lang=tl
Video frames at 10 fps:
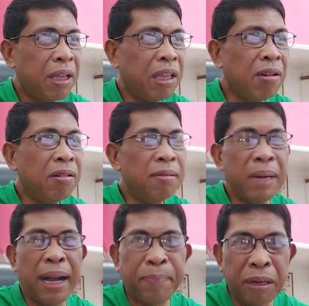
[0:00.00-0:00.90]
yung
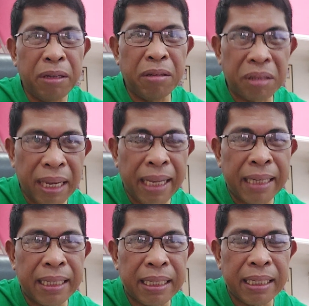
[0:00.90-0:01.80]
mga
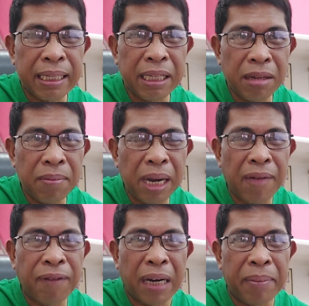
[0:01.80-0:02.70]
producers, yung
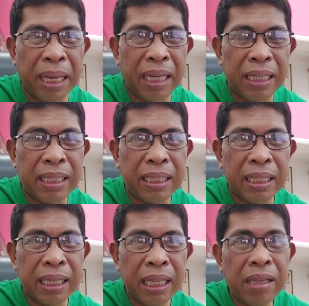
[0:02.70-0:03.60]
mga farmers,
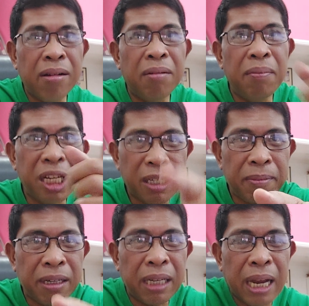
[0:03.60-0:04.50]
yun
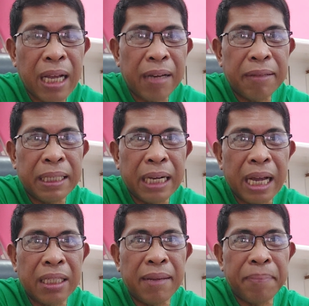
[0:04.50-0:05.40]
mismo ang ginagawa ng
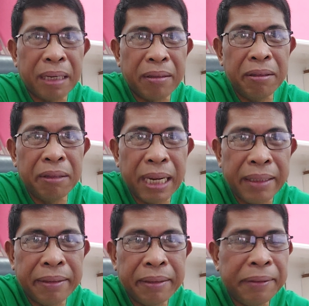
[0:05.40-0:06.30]
ating Pangulo
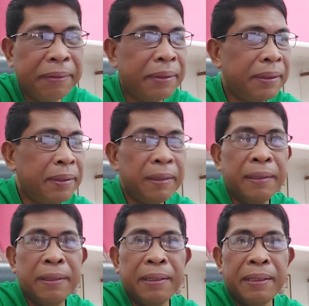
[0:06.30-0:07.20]
ngayon.
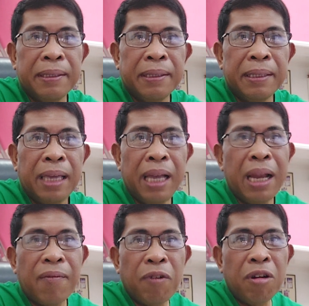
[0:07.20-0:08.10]
Kaya
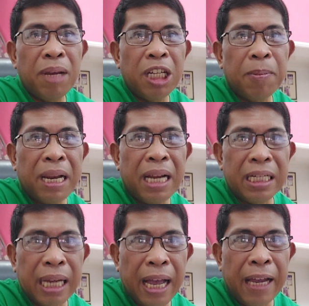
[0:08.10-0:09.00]
lang, four months pa lang
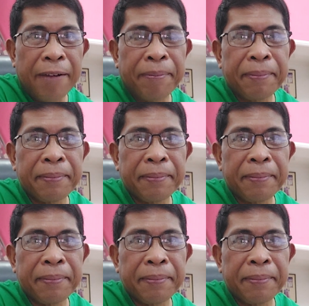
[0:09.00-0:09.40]
siya.